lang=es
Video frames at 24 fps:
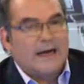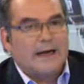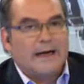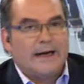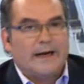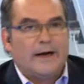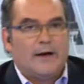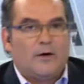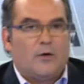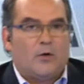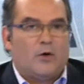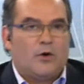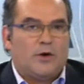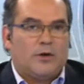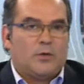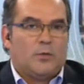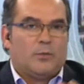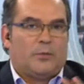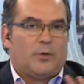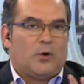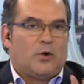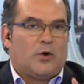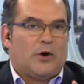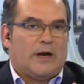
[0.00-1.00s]
eh, hoy un
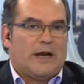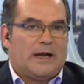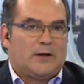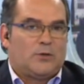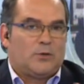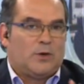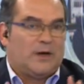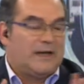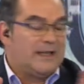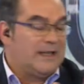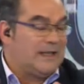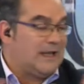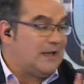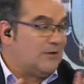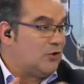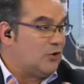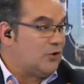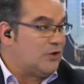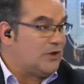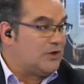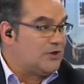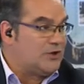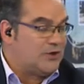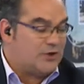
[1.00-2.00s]
poco la actualidad
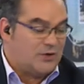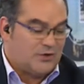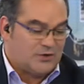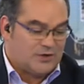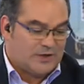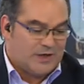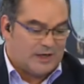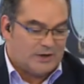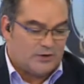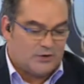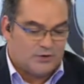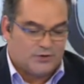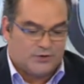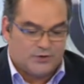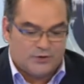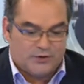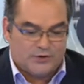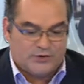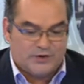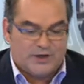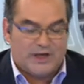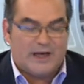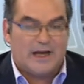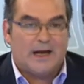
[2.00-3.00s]
noticiosa nos,
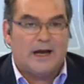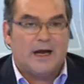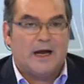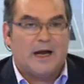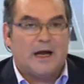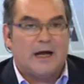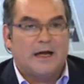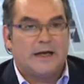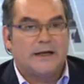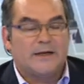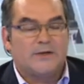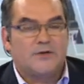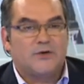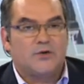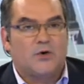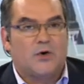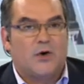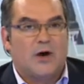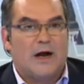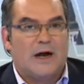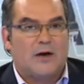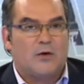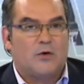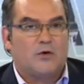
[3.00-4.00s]
ha hecho
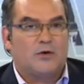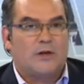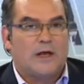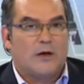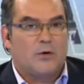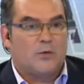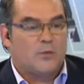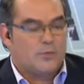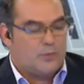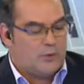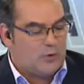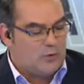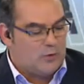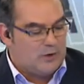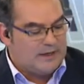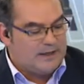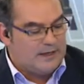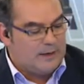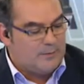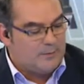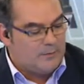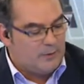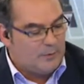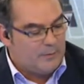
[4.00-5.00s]
acotar un poco el
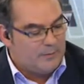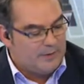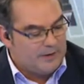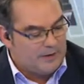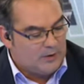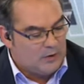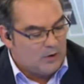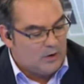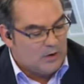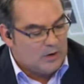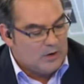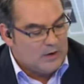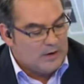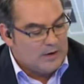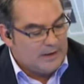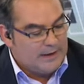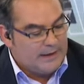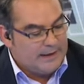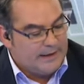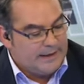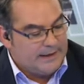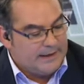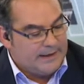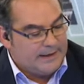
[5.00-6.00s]
tiempo, pero
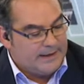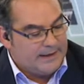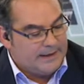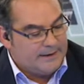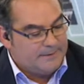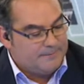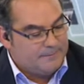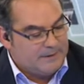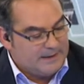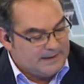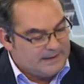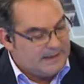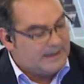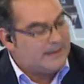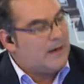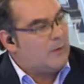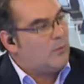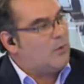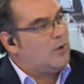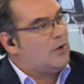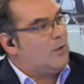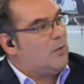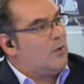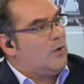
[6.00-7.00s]
eh, estaría
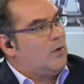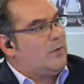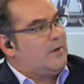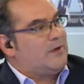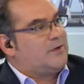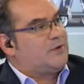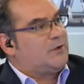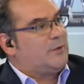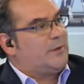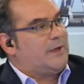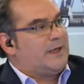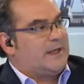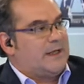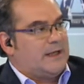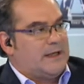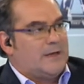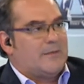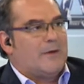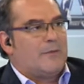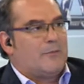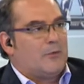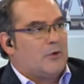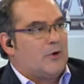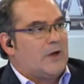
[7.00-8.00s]
bueno volver sobre este
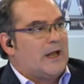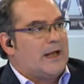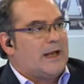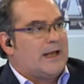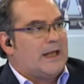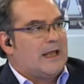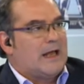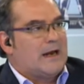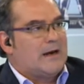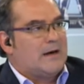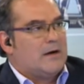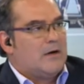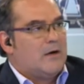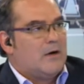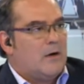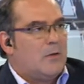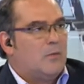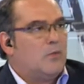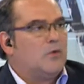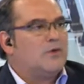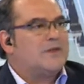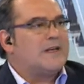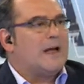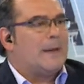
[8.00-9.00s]
tema porque quedan
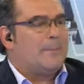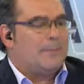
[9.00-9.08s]
muchas